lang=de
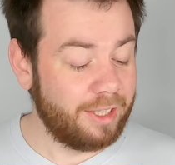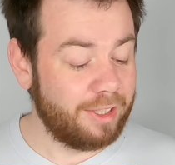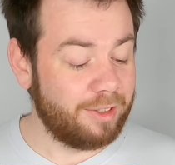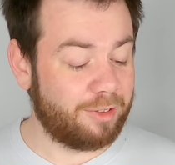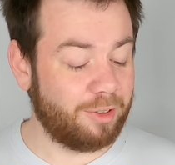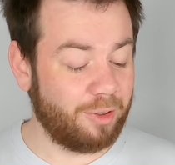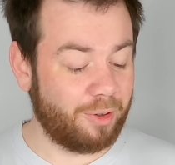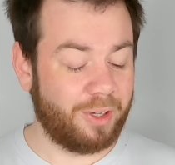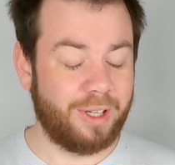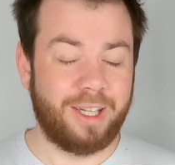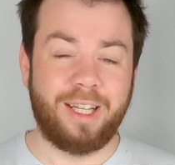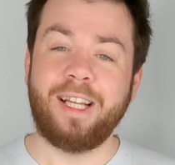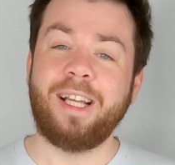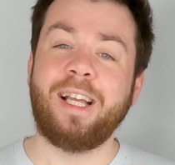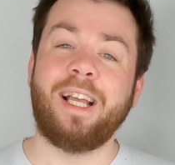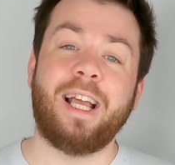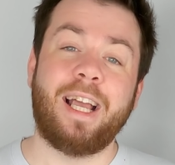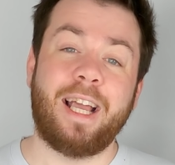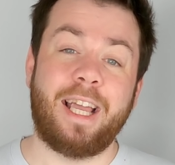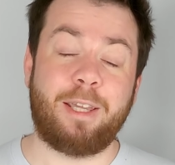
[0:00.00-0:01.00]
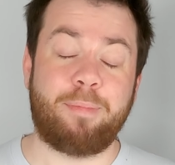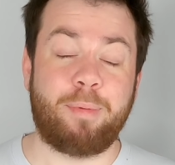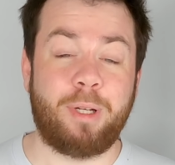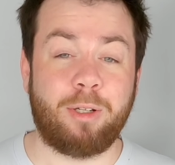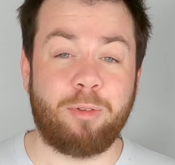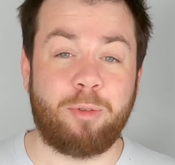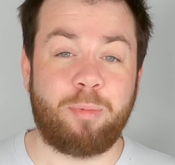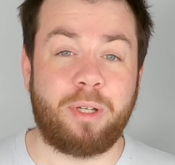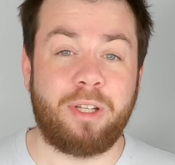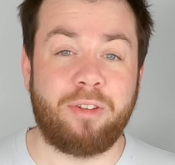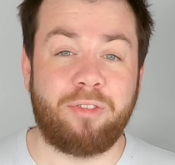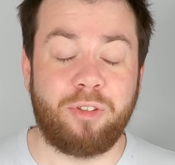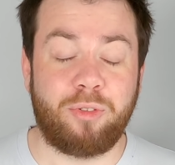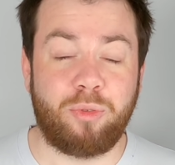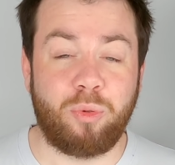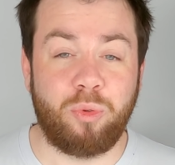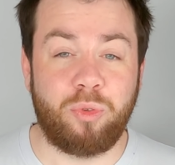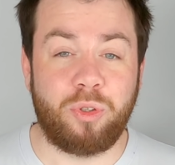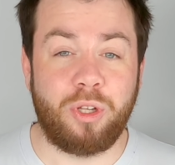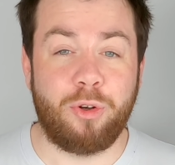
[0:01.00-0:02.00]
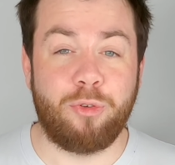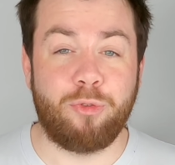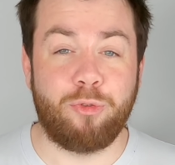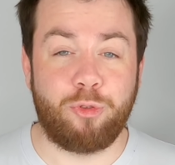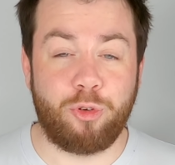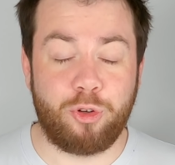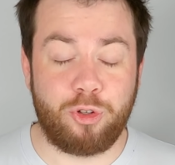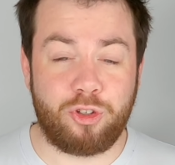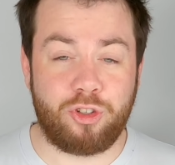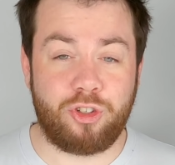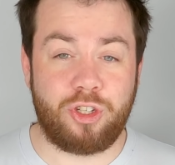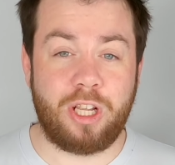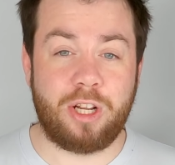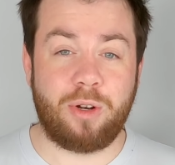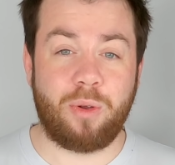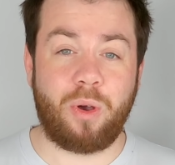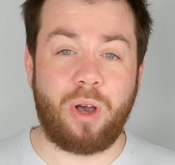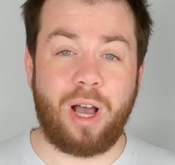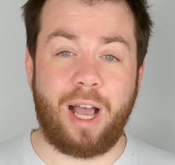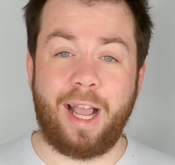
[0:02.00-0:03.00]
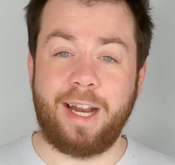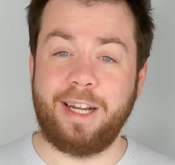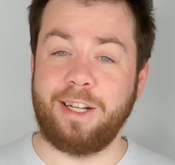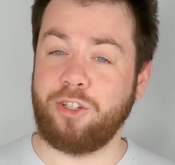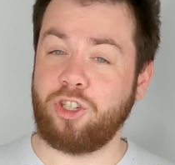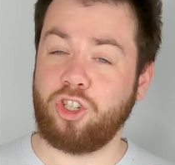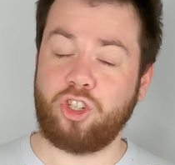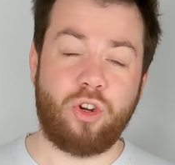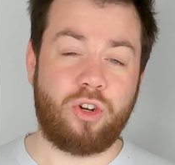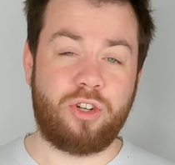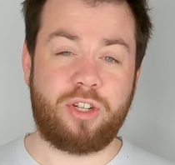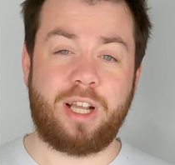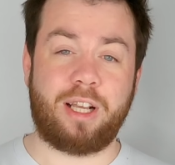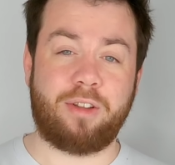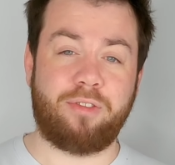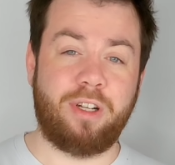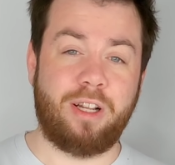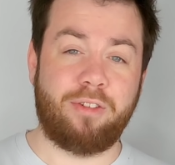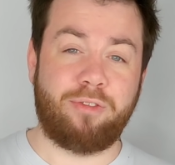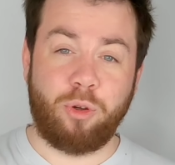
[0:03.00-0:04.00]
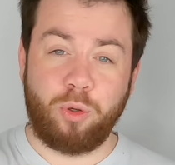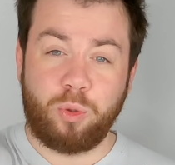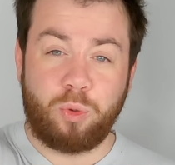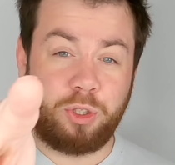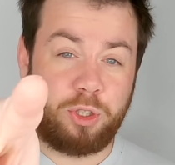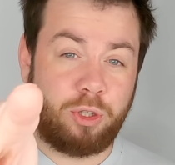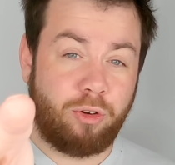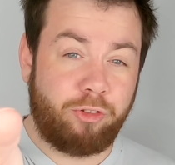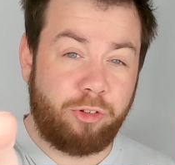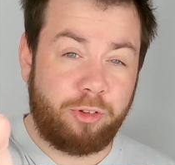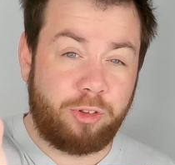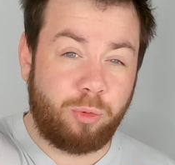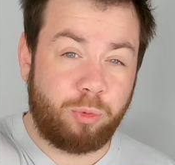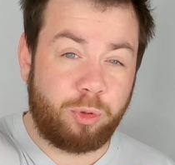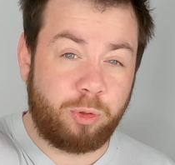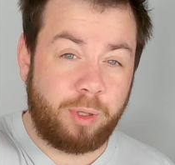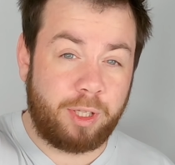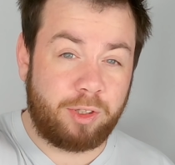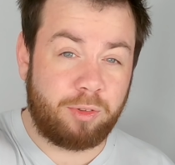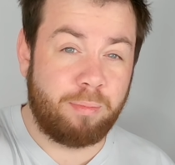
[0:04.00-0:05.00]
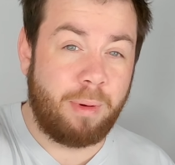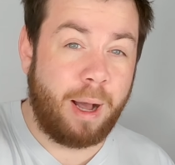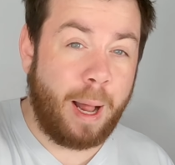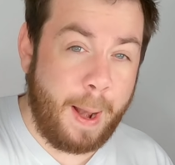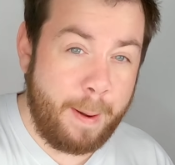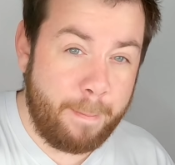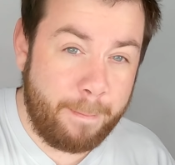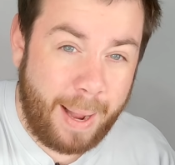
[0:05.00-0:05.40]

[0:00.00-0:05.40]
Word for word: So, ich bedanke mich bei dir fürs Zusehen, wünsche dir noch einen schönen Tag, viel Erfolg und ich hoffe, wir sehen uns beim nächsten Mal.